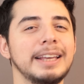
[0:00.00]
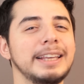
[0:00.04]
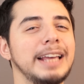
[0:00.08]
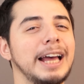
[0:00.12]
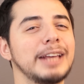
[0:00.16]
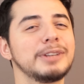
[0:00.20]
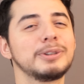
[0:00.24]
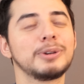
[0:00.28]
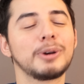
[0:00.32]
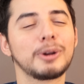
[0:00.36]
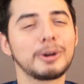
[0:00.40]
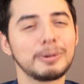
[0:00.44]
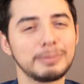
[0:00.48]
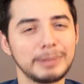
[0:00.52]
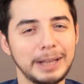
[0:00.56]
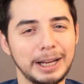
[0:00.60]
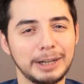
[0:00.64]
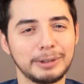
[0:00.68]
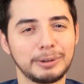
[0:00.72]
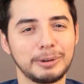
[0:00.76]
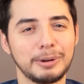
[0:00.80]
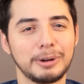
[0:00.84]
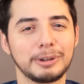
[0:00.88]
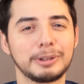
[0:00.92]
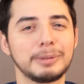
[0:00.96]
Yani
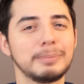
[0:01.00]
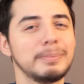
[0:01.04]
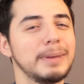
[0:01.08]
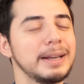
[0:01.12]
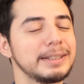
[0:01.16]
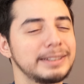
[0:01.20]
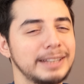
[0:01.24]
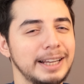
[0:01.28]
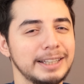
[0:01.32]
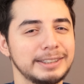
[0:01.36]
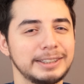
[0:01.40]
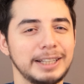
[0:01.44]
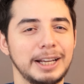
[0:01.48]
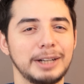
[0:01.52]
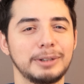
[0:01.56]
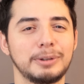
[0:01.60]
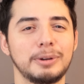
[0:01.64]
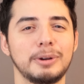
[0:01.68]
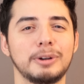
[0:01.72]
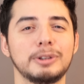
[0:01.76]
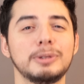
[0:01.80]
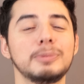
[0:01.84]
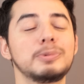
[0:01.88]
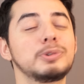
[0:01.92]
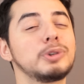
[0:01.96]
yorumlar gördüm, mesajlar
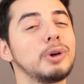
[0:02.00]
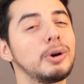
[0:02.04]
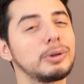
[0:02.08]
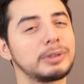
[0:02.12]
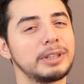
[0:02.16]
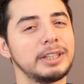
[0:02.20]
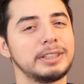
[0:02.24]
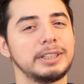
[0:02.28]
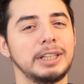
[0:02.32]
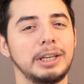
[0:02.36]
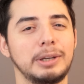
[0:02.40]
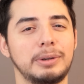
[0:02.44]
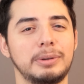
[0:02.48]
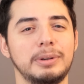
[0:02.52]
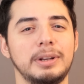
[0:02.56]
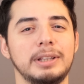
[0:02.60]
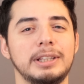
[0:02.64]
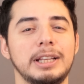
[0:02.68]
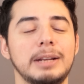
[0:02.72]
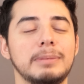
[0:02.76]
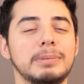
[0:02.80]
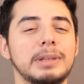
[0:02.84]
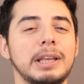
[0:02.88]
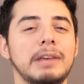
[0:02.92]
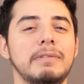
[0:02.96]
gördüm. Çok teşekkür
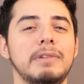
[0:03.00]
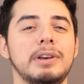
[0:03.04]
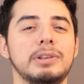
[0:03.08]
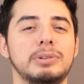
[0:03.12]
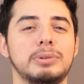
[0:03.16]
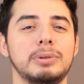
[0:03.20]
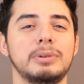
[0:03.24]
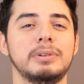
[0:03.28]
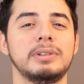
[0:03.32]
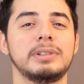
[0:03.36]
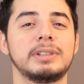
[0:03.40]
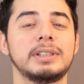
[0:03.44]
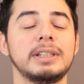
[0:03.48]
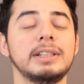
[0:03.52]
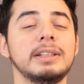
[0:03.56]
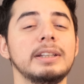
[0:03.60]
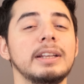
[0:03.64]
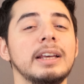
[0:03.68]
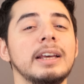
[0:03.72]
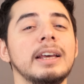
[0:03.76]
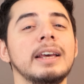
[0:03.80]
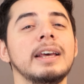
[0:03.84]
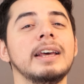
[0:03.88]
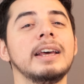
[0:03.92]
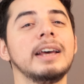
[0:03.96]
ederim teveccühünüz için.
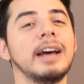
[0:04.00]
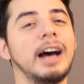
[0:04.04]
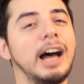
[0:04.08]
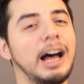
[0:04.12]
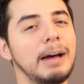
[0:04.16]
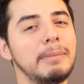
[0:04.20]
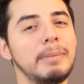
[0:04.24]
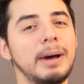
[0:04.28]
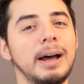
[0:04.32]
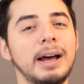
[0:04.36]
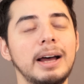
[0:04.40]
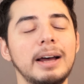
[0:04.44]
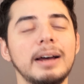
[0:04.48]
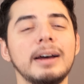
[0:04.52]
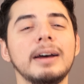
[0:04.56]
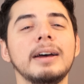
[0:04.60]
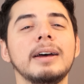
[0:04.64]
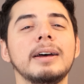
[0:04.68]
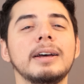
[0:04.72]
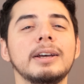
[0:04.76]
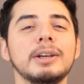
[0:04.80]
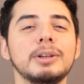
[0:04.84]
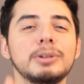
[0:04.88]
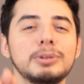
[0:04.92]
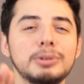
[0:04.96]
Ama
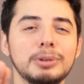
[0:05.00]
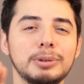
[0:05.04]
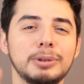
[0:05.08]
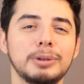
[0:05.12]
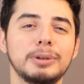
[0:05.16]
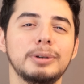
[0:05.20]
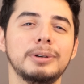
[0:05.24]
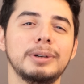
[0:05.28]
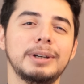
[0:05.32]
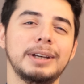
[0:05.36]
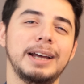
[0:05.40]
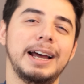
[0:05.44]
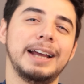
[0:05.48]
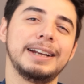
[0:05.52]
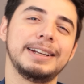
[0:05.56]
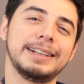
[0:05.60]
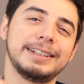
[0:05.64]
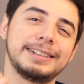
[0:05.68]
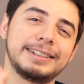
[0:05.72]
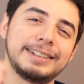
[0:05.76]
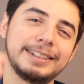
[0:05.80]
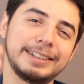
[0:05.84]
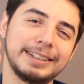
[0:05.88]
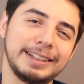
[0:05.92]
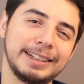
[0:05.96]
şu
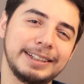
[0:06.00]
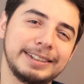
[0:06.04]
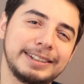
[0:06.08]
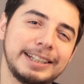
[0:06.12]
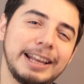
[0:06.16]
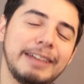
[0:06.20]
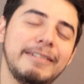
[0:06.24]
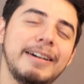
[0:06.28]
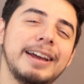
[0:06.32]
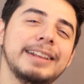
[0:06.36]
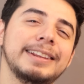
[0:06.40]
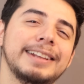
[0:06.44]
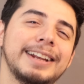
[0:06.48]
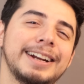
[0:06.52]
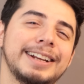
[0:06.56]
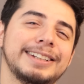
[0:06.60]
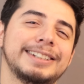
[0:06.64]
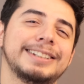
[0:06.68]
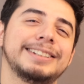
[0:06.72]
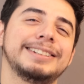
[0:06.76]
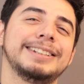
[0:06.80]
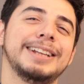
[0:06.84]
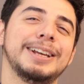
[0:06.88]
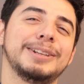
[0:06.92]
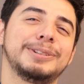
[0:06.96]
yani sevenler
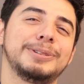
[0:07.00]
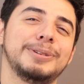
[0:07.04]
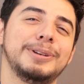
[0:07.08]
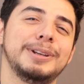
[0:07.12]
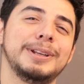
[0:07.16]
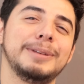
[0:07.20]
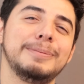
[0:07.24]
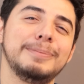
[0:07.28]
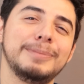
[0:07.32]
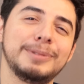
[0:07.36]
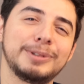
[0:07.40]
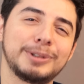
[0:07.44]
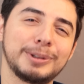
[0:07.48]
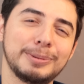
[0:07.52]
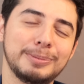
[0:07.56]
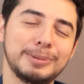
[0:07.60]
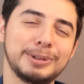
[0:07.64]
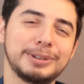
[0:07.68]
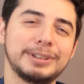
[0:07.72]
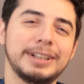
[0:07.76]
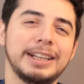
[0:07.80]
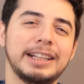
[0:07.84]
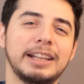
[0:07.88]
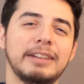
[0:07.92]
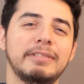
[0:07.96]
açısından söyleyeyim. Şu
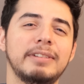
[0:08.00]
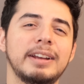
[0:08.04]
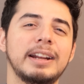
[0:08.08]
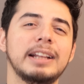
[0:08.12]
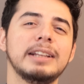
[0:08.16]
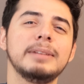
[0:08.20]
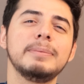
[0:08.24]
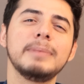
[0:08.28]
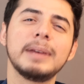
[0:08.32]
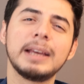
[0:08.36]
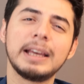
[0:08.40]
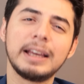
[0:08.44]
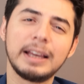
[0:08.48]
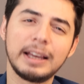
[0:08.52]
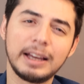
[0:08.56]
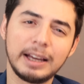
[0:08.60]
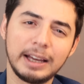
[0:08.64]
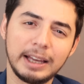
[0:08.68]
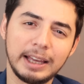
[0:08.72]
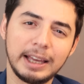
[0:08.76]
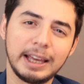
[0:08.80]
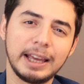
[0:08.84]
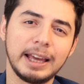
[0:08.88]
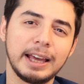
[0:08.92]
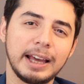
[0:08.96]
müjde de verelim.
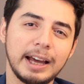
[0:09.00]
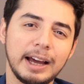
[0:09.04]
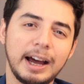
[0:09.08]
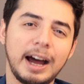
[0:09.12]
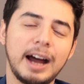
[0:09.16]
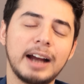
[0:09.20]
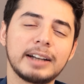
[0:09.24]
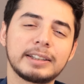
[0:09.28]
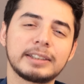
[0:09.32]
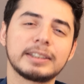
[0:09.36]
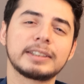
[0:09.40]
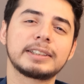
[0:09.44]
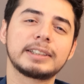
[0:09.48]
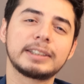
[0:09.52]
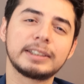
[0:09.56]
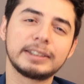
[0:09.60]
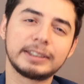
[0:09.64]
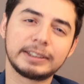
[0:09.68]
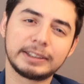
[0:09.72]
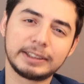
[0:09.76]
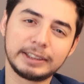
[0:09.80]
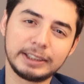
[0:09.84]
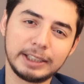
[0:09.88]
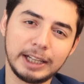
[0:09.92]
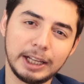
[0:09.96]
artık
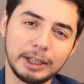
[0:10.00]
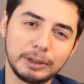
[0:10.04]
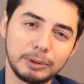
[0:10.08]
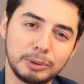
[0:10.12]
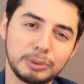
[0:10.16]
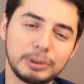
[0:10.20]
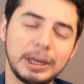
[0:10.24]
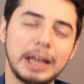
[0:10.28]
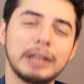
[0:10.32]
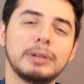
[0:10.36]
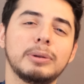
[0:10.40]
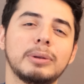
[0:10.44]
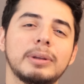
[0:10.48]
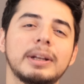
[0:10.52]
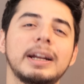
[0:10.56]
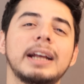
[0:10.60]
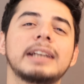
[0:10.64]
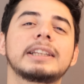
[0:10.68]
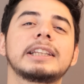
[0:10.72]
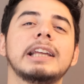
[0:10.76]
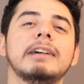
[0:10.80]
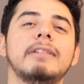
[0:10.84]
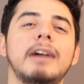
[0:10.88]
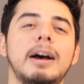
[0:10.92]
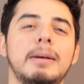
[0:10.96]
yine düzenli
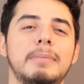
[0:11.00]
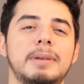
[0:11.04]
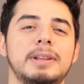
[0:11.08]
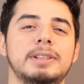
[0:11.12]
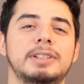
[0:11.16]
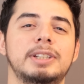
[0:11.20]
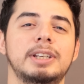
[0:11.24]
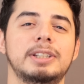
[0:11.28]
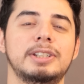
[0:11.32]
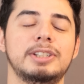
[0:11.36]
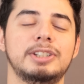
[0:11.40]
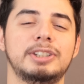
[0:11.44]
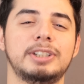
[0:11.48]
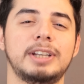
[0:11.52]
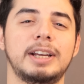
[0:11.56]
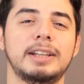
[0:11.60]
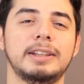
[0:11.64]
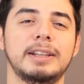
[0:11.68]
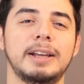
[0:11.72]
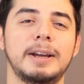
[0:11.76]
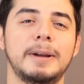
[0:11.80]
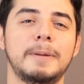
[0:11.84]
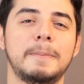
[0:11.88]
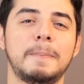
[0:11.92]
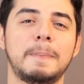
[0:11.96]
olarak devam edeceğiz
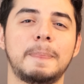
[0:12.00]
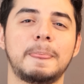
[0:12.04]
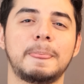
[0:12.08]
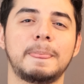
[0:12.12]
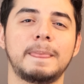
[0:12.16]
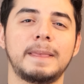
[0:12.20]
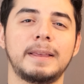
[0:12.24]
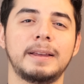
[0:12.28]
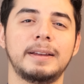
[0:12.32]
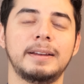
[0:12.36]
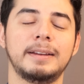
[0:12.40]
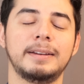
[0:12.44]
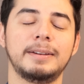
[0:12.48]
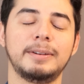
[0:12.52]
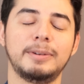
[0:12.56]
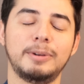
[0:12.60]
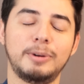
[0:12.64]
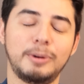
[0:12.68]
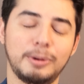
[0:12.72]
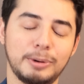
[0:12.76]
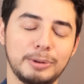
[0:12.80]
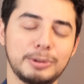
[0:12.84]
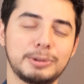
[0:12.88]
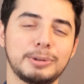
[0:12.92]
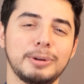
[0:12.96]
inşallah.
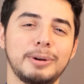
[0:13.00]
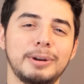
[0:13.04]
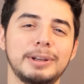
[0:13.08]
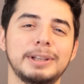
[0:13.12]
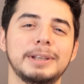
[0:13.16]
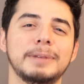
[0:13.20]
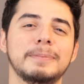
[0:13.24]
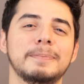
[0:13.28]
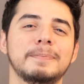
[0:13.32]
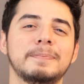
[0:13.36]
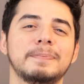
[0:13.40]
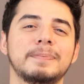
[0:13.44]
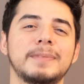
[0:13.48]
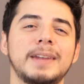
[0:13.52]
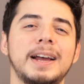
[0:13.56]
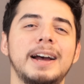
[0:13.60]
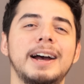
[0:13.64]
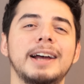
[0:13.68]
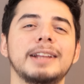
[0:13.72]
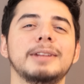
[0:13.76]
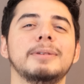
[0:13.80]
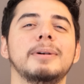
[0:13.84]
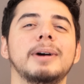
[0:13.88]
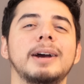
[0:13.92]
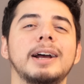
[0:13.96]
Onu söyleyeyim.
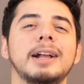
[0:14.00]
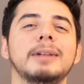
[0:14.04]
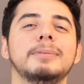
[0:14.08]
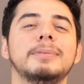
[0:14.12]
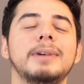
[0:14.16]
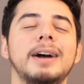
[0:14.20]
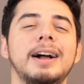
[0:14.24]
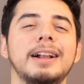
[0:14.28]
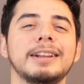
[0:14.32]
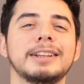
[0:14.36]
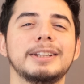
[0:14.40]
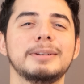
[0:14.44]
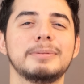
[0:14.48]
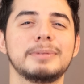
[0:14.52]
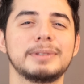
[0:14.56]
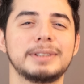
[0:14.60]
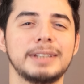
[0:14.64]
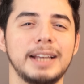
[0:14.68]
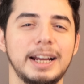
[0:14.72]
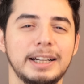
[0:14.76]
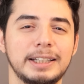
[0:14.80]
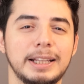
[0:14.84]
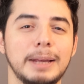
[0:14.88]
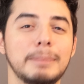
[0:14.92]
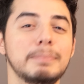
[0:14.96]
Hadi bakalım kaldığımız
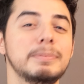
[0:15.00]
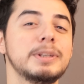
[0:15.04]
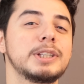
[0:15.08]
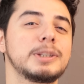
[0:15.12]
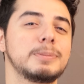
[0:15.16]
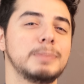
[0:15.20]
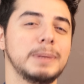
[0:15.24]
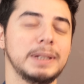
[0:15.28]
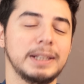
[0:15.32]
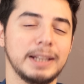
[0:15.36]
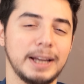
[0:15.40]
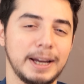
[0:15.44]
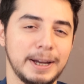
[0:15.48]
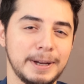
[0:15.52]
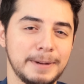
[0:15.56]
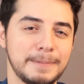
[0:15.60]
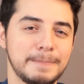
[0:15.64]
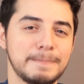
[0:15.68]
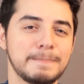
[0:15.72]
yerden. Bismillah.